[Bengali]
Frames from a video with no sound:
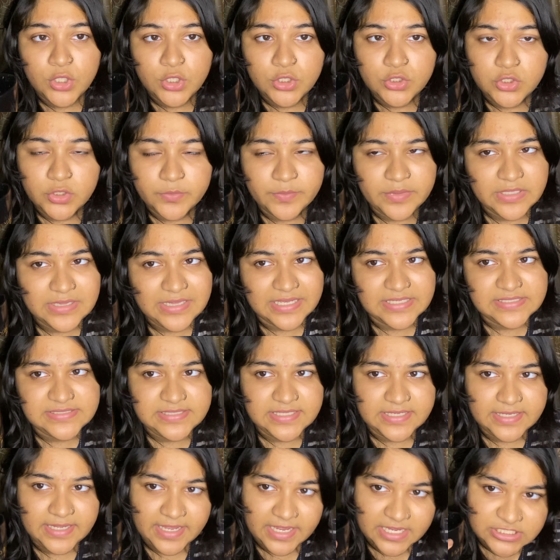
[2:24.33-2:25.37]
তো আমি ক্লাস
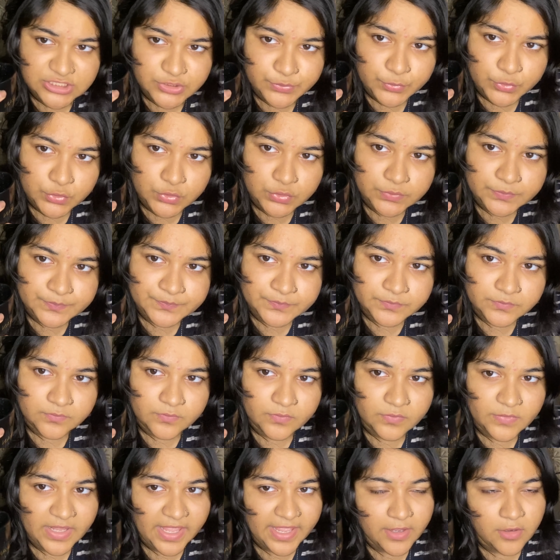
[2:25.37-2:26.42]
থেকে আসবো
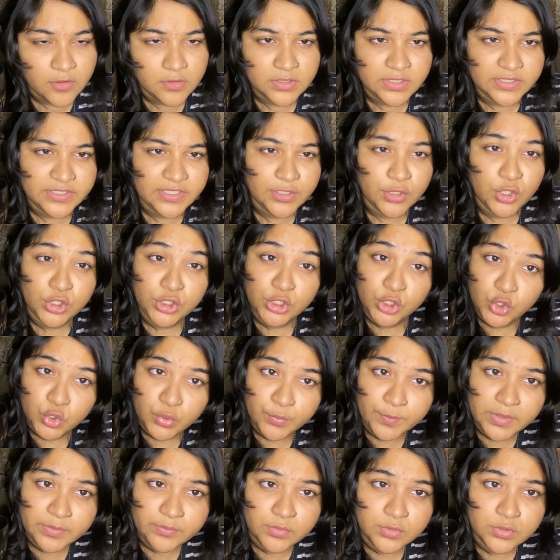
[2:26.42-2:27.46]
এক ঘন্টা দেড় ঘন্টা
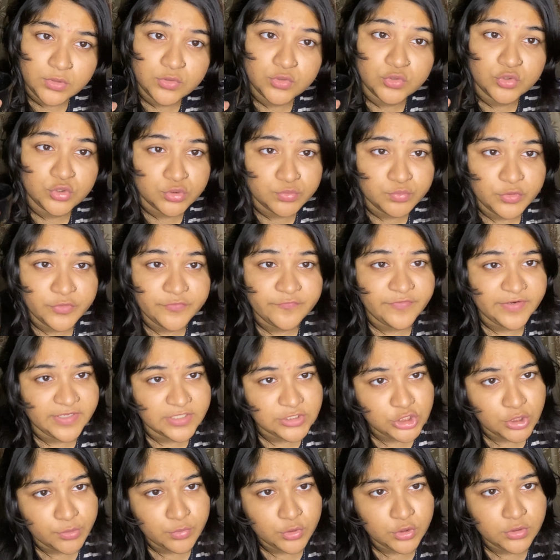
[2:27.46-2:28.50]
ঘুমাবো উঠবো ফ্রেশ
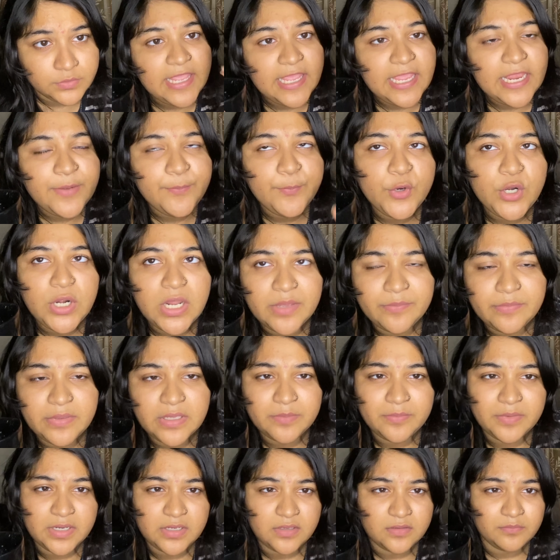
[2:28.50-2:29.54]
হবো এরপর আমি
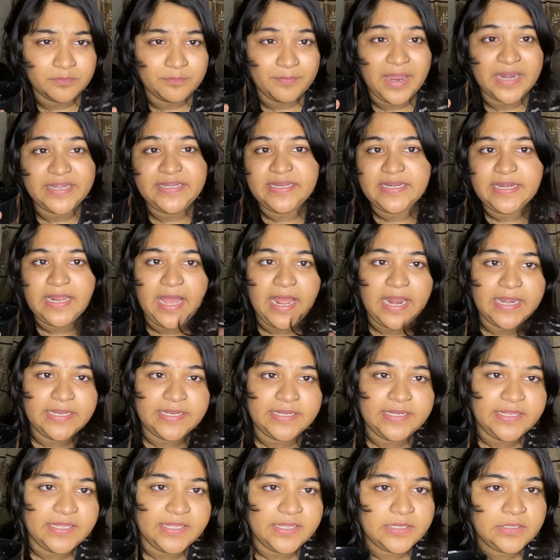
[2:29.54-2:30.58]
আমার মাটির হাড়ি
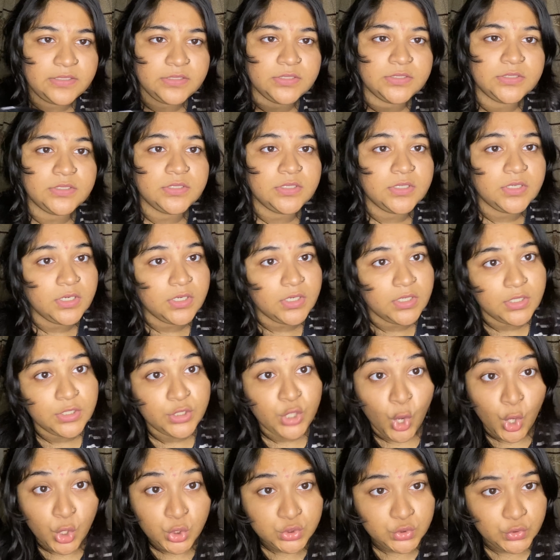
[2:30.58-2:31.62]
নিয়ে
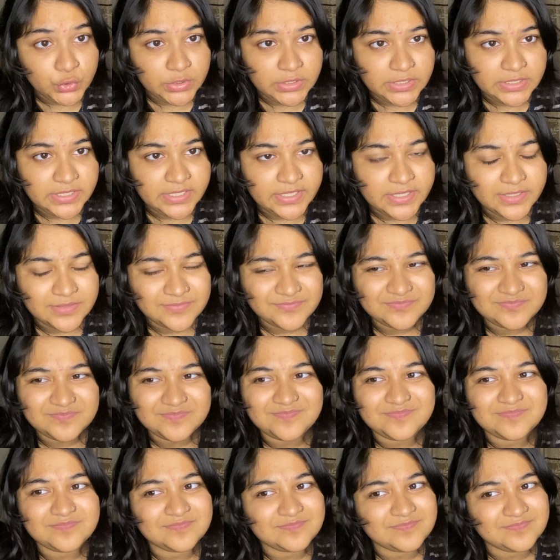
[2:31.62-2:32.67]
রং তুলি নিয়ে
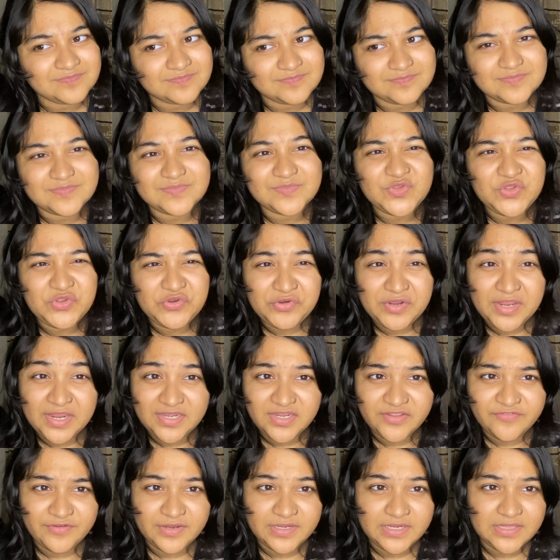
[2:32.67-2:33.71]

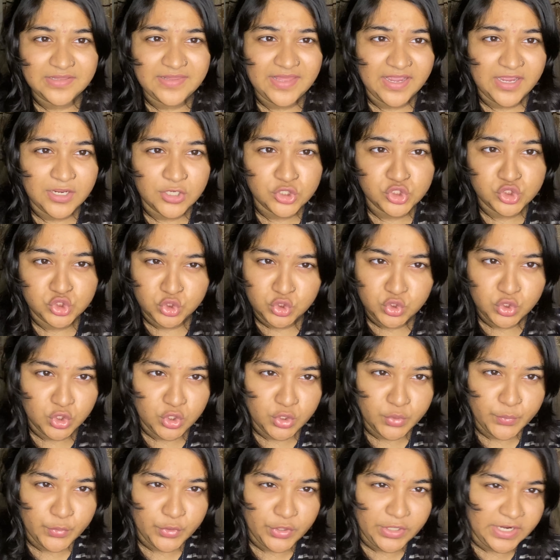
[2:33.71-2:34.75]
ক্রিয়েটিভিটি দেখানো শুরু
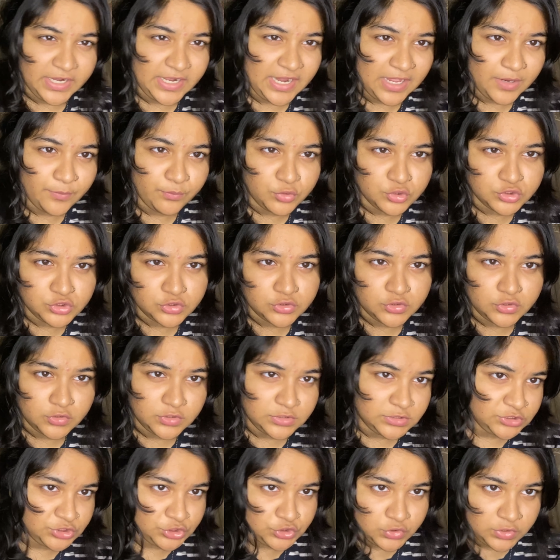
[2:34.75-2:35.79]
করব এর আগ পর্যন্ত
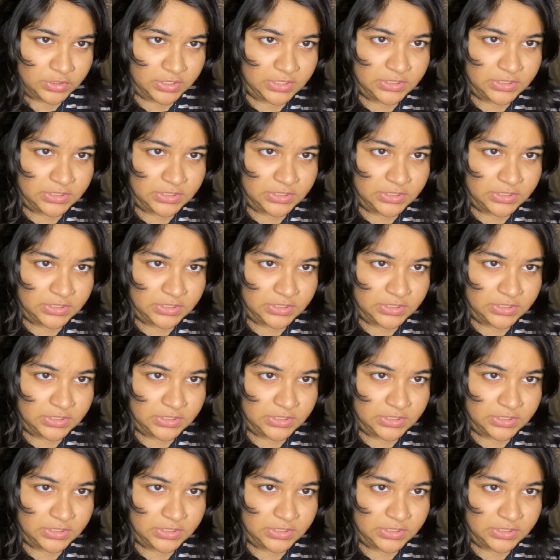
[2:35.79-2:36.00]
কিচ্ছু না